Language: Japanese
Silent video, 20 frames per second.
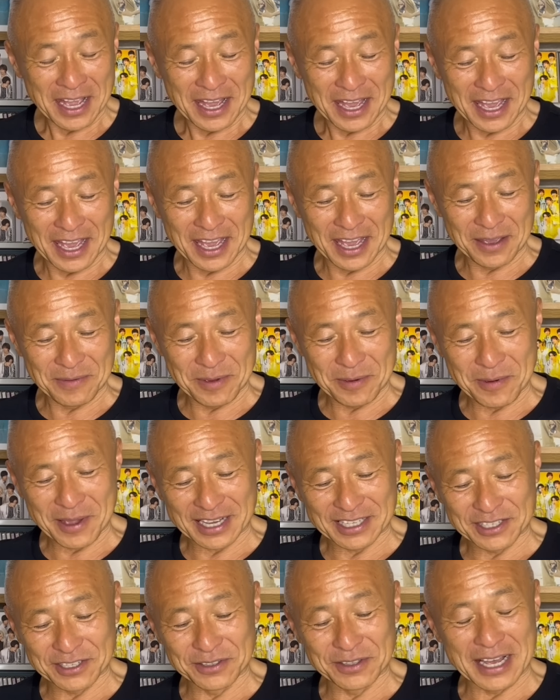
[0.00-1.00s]
えー、メメ
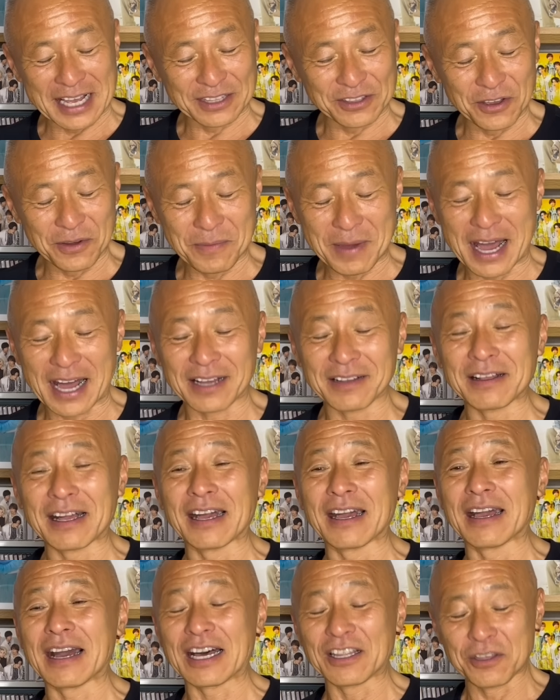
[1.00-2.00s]
がその後、まあ、
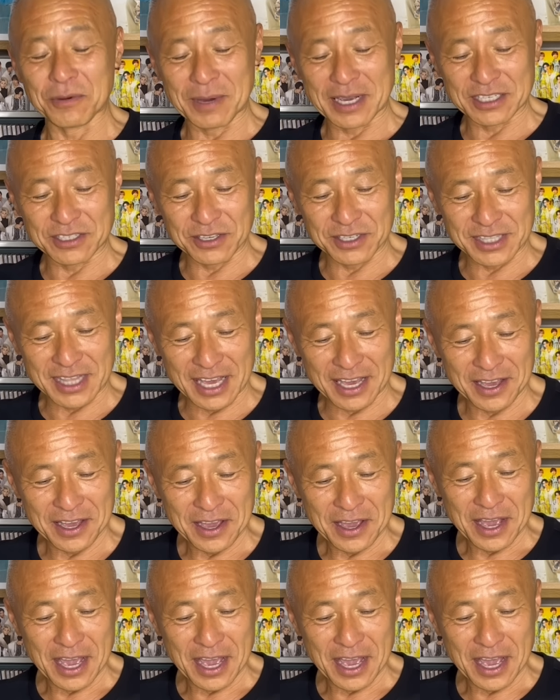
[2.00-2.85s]
えー、アドバイスとして、